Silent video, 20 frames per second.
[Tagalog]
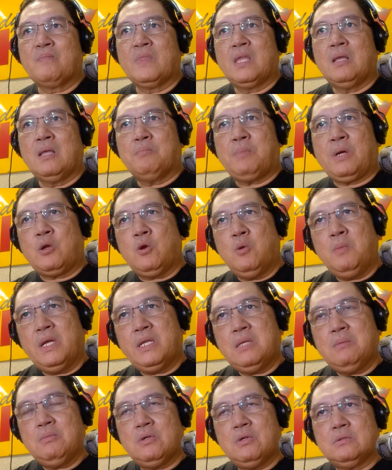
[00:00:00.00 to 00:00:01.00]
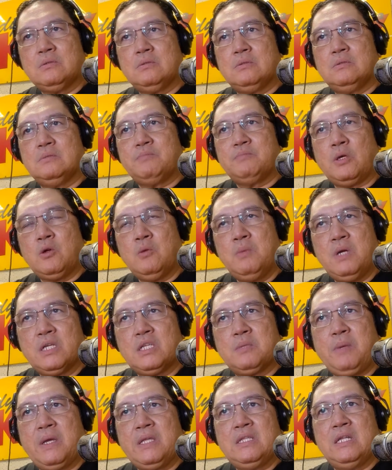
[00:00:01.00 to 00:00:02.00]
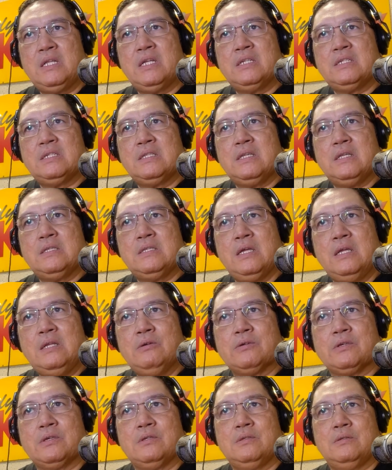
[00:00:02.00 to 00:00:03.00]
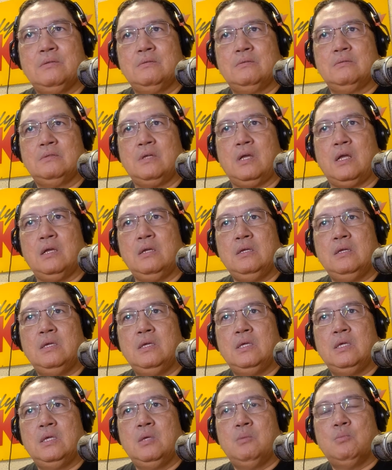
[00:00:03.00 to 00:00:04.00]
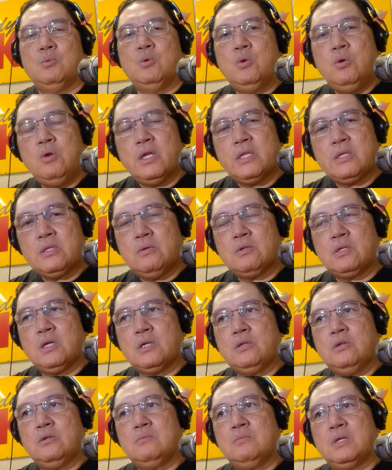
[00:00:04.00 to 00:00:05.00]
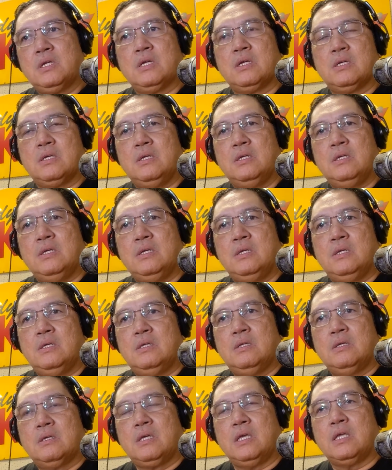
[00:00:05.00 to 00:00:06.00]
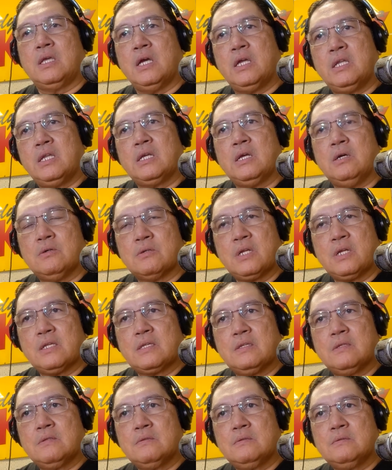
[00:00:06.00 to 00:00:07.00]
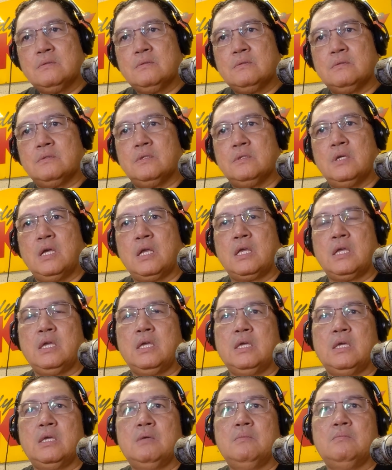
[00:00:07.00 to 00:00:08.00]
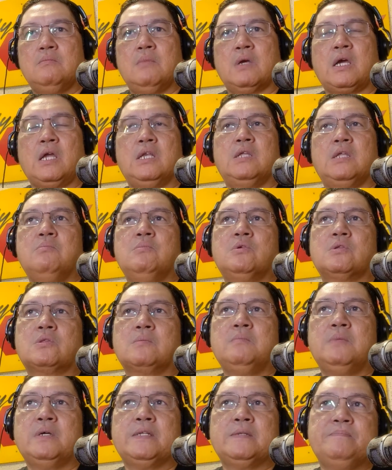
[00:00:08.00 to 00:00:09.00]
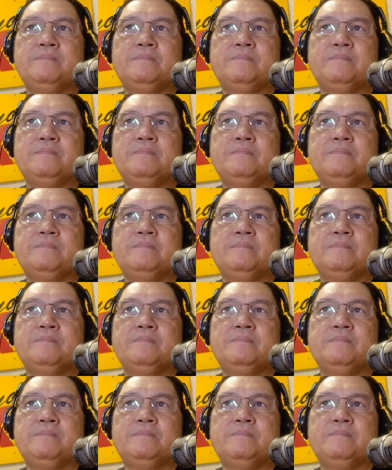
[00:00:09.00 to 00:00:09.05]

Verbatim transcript: pag humani mo, pag humag spinal anesthesia no eh, ha? Muhulat yung kagyod mga ingana nga oras. Unya kay makalimot man.